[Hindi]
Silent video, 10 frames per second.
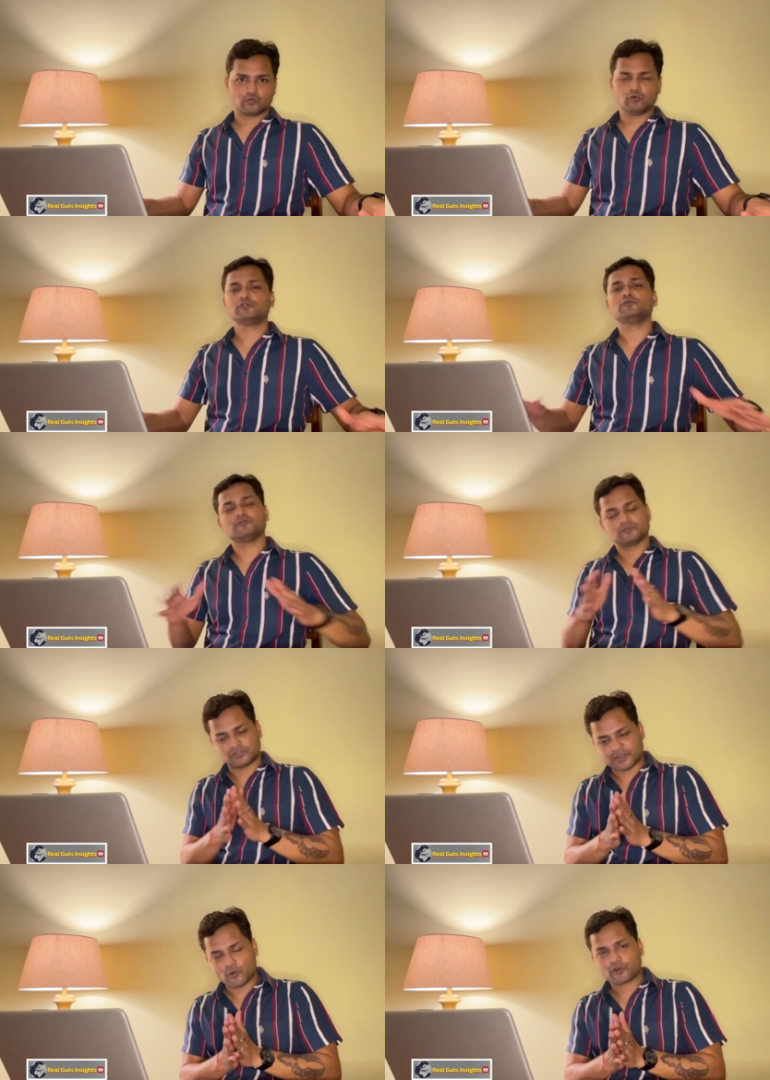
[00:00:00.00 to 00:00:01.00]
वो तो
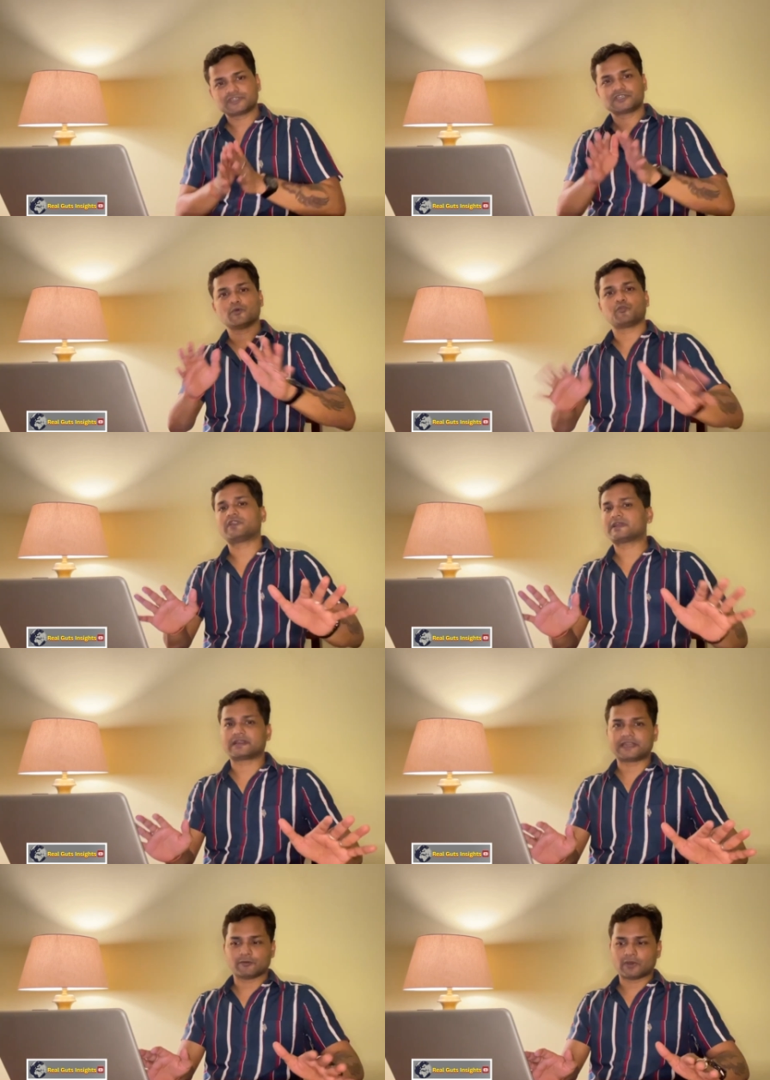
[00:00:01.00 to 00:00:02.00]
डेमोक्रेसी को प्रोटेक्ट
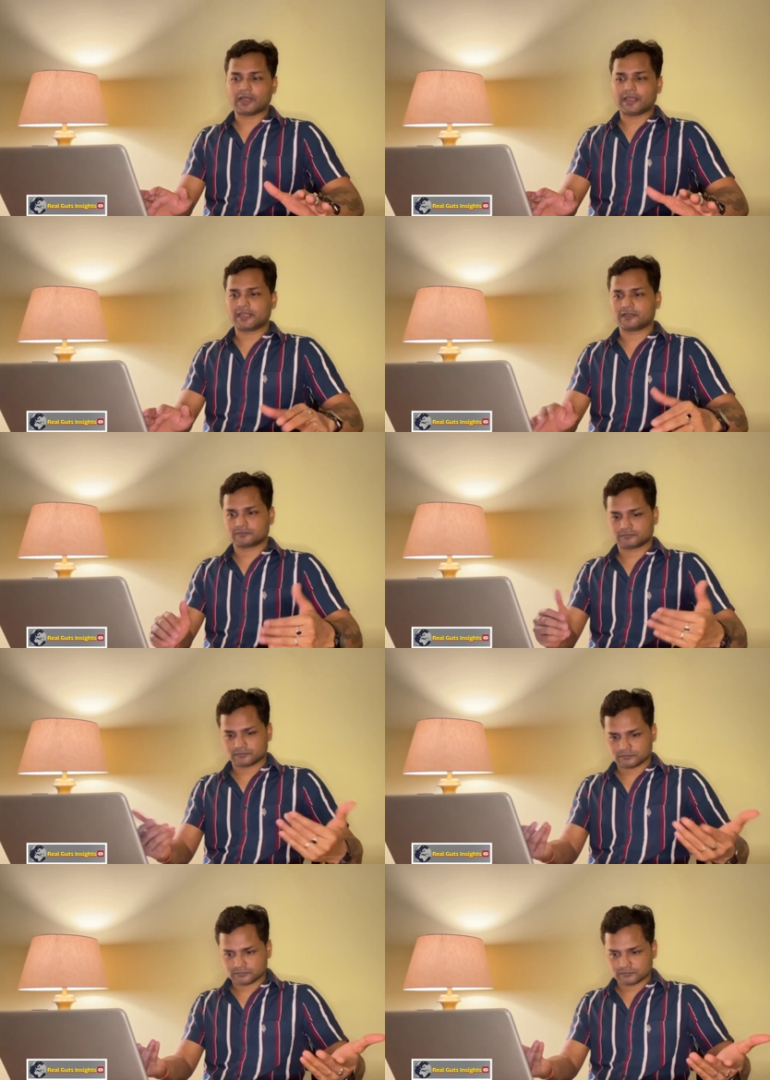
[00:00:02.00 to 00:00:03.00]
करने वाला एक
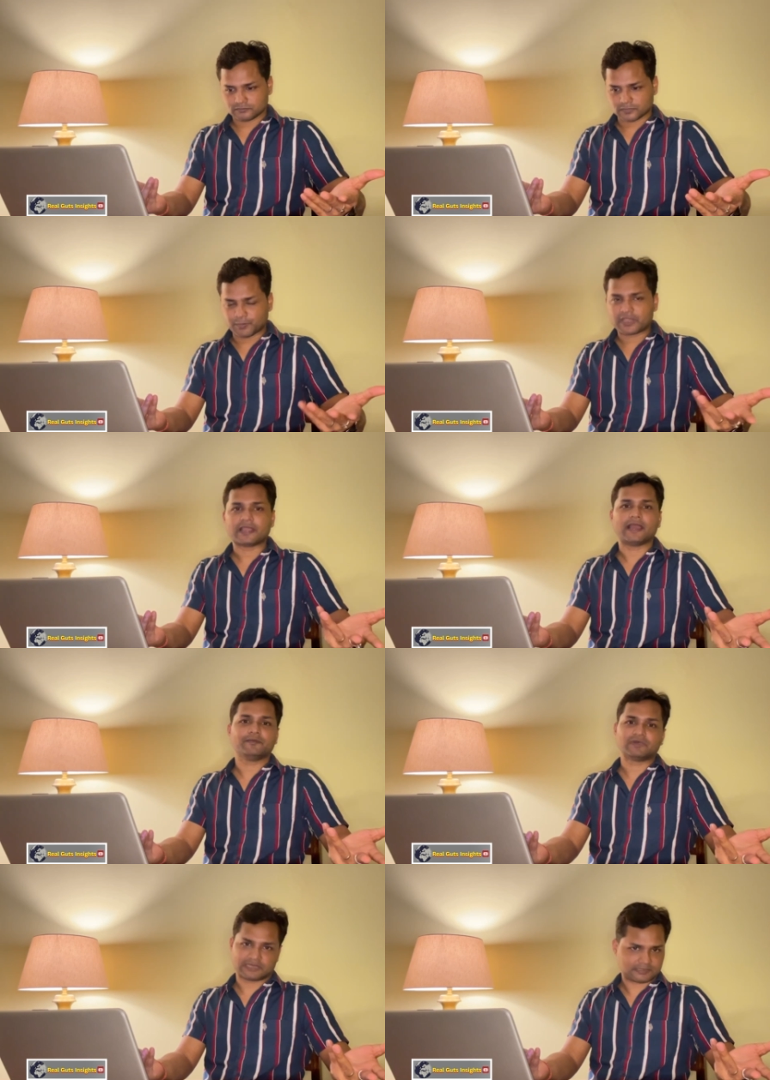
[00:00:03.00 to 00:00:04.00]
मैं क्या
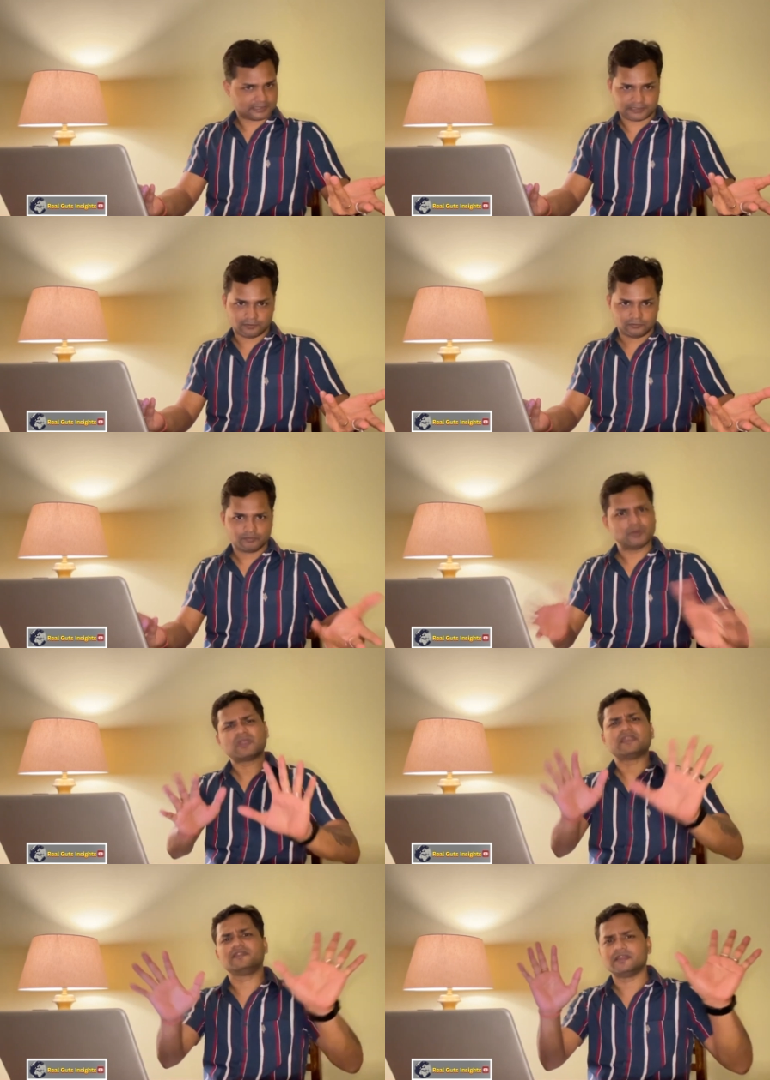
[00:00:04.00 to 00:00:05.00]
ही बता सकता हूँ
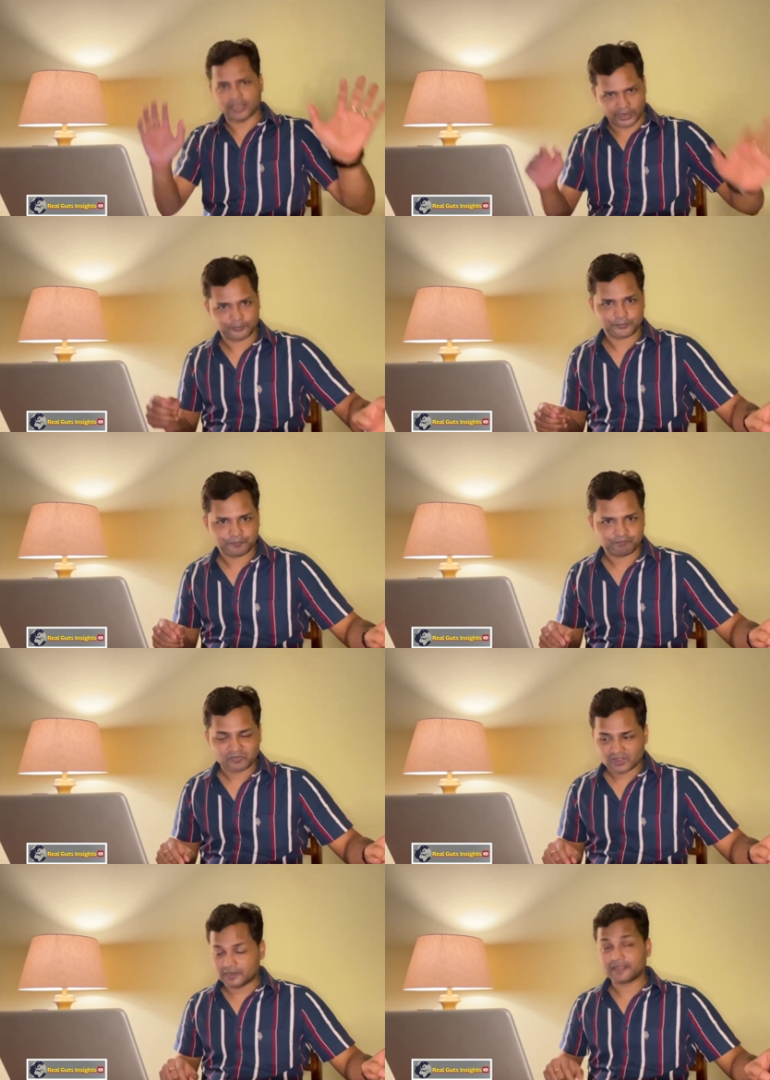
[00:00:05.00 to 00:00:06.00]
ममता दीदी है
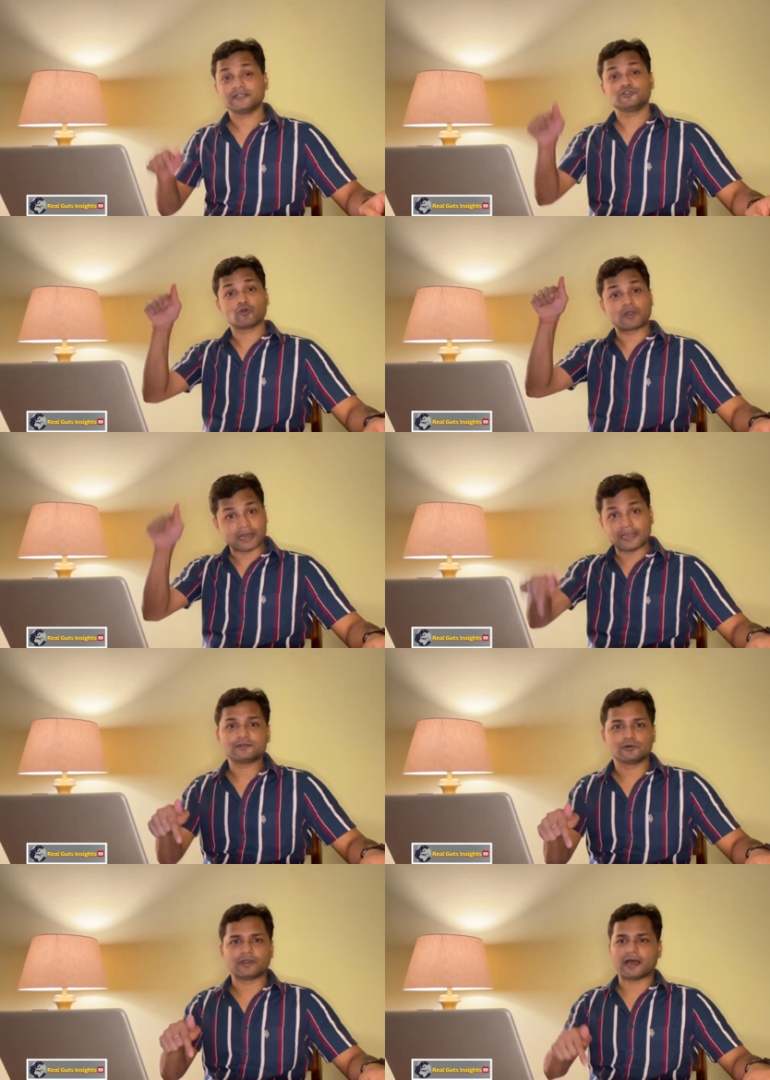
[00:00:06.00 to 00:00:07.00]
लेकिन जो
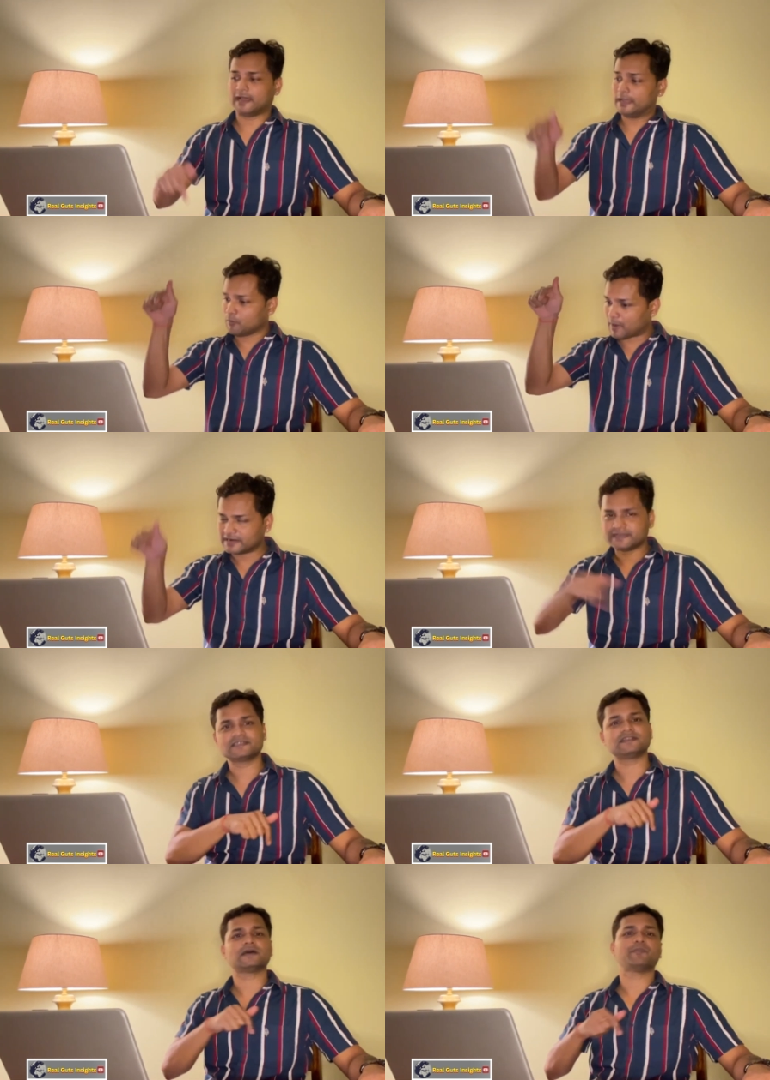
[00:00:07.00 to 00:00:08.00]
गलत हो रहा है वो भारतीय
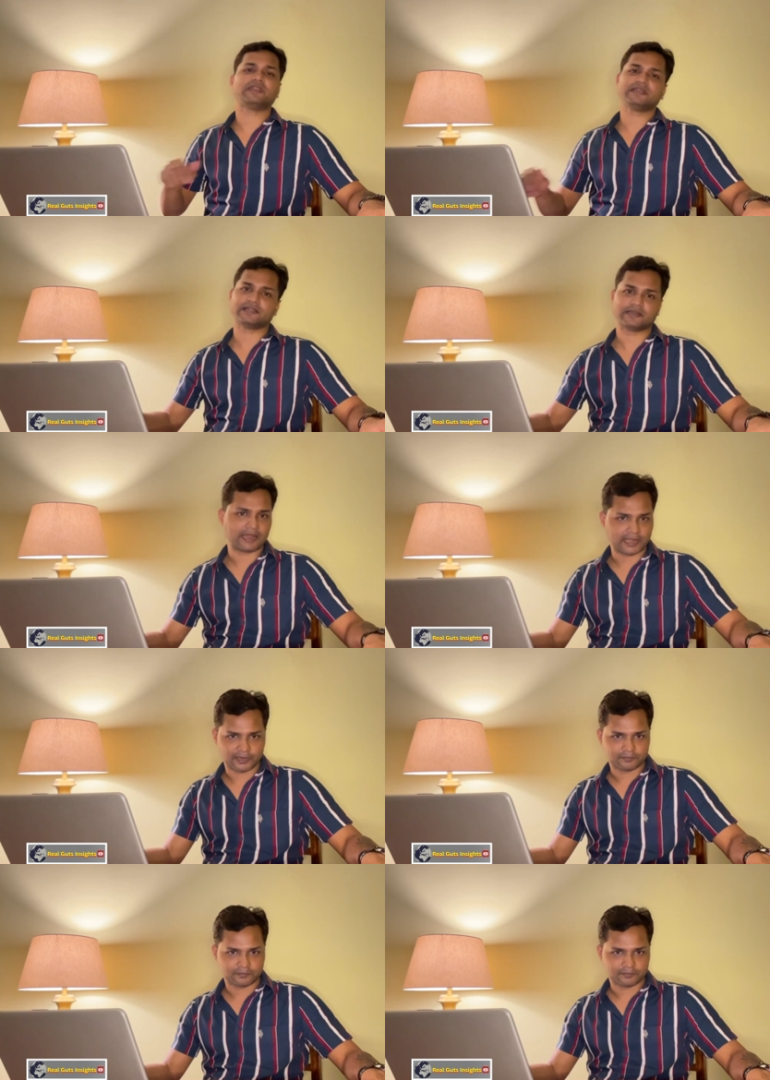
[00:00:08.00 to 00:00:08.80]
जनता पार्टी कर रहा है